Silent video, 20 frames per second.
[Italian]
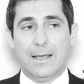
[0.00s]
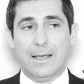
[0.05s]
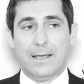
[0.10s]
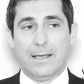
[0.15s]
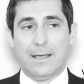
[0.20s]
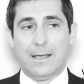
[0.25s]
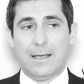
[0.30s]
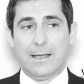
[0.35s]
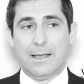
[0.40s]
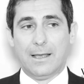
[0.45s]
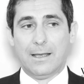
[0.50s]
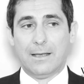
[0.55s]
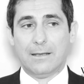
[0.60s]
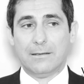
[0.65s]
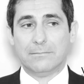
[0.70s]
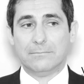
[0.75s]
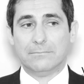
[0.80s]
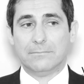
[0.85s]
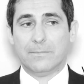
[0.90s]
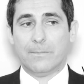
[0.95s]

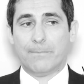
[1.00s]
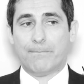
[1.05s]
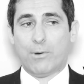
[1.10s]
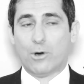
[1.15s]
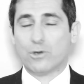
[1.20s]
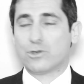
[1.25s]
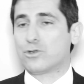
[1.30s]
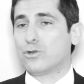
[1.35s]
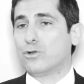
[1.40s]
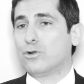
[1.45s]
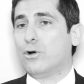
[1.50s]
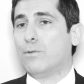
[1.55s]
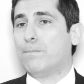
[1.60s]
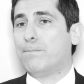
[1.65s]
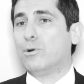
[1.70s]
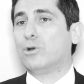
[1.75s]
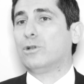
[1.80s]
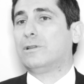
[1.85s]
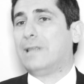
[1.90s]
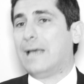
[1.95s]
eh, possono
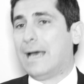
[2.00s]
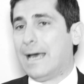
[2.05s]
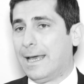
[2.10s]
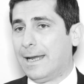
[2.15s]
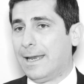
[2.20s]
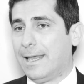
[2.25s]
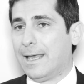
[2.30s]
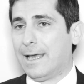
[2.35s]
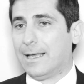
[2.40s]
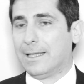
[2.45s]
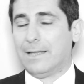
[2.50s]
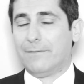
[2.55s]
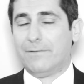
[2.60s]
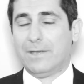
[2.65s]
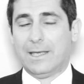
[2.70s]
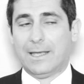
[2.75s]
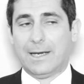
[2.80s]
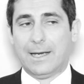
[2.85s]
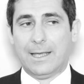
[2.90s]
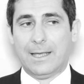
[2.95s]
portare ad
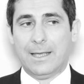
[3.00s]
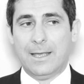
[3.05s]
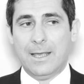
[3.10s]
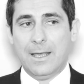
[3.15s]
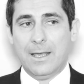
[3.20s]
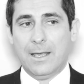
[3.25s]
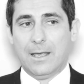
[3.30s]
avere